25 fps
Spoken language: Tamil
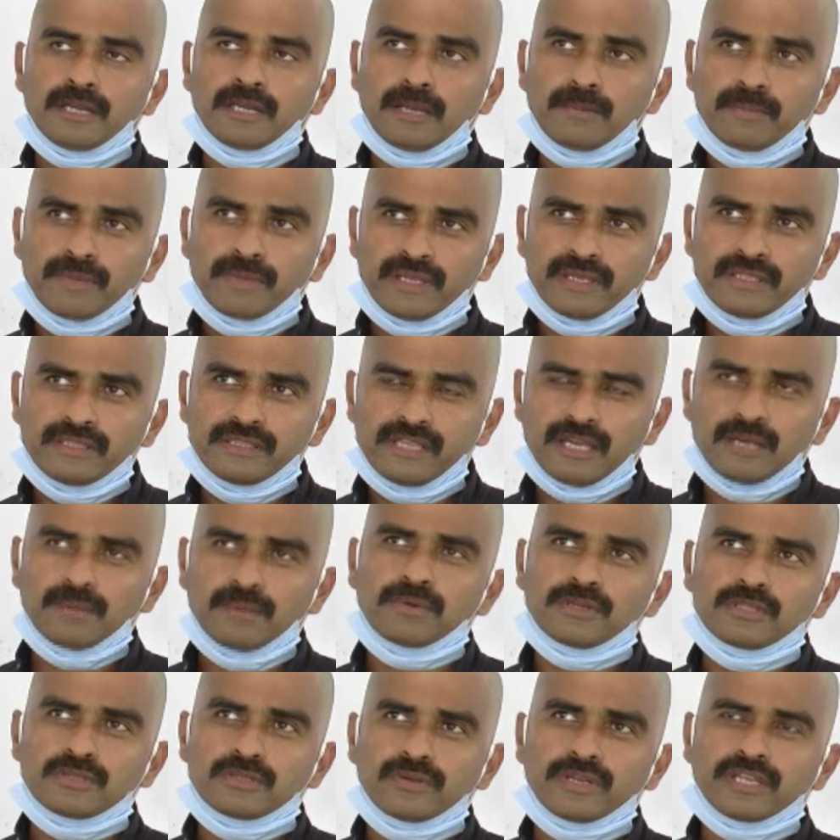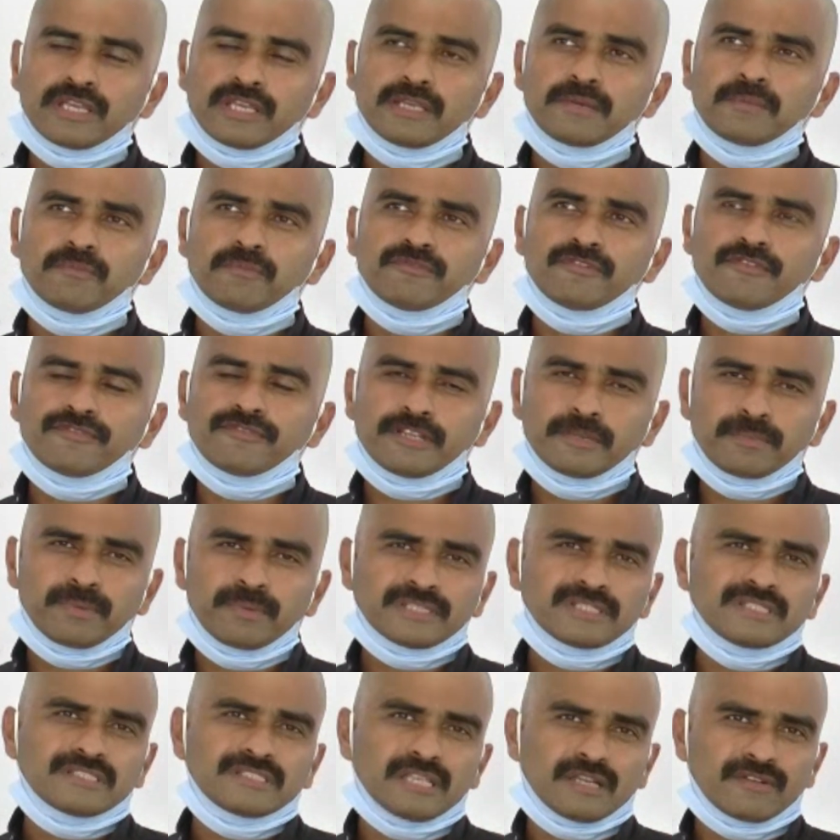நம்ம இந்தியாவை பொறுத்த வரைக்கும் ஃபிஃப்டி
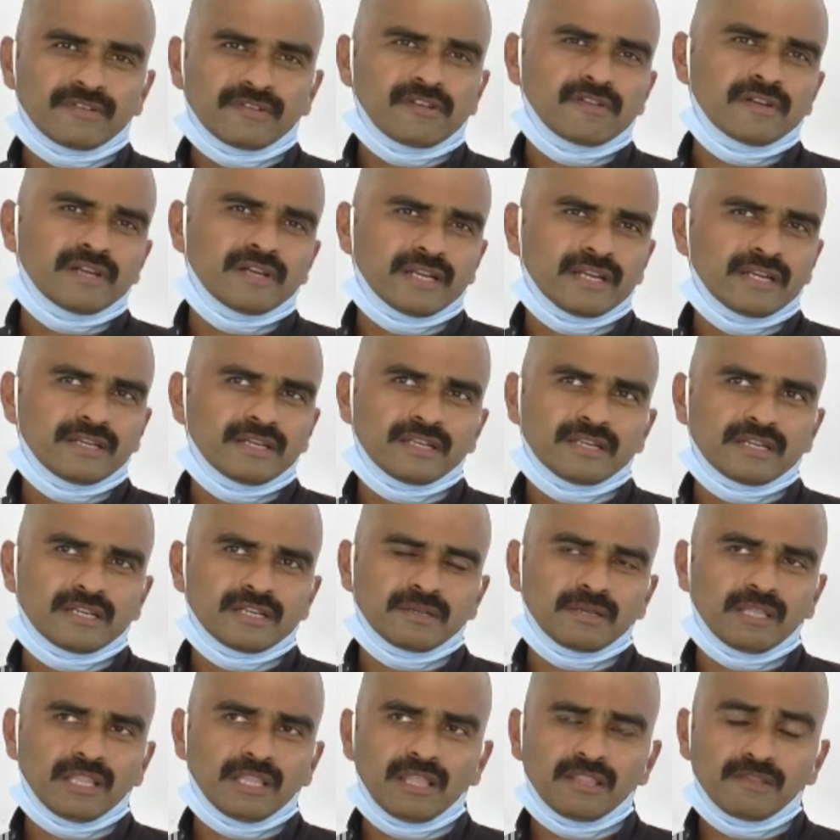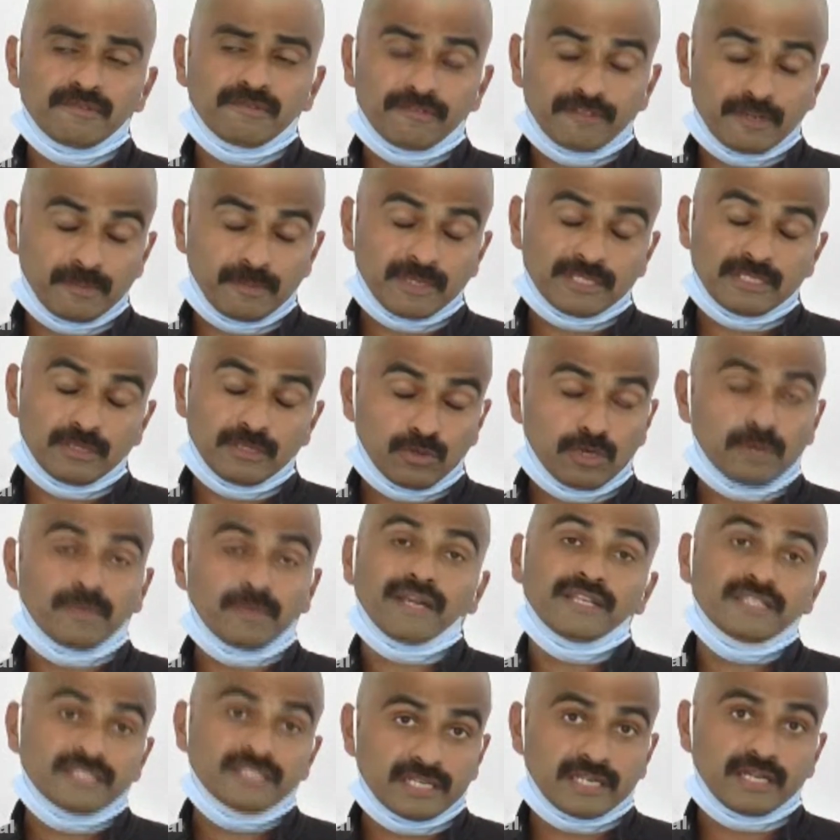பர்சன்ட் சர்வைவல் ரேட் இருக்குது அதாவது ஃபிஃப்டி பர்சன்ட்
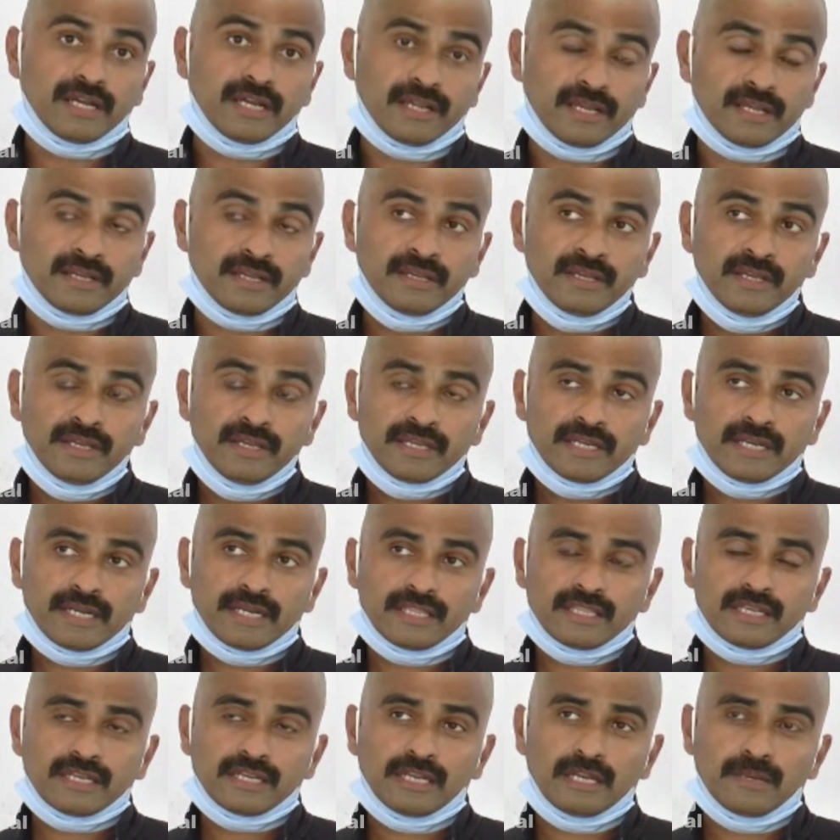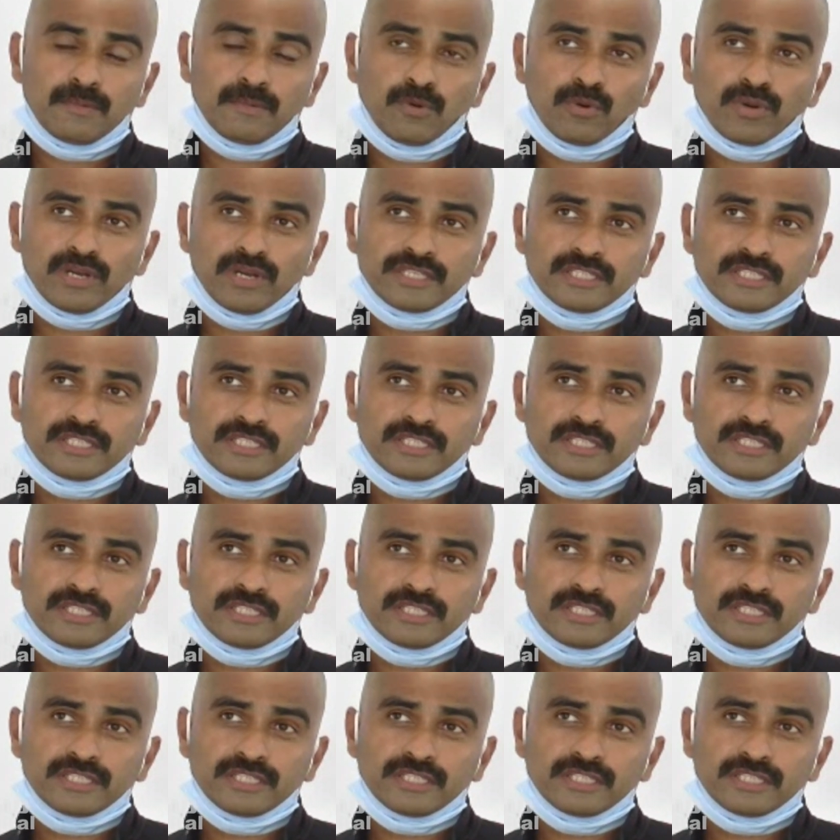குணம் அடைஞ்சிருக்காங்க கிட்டத்தட்ட நம்ம ஒரு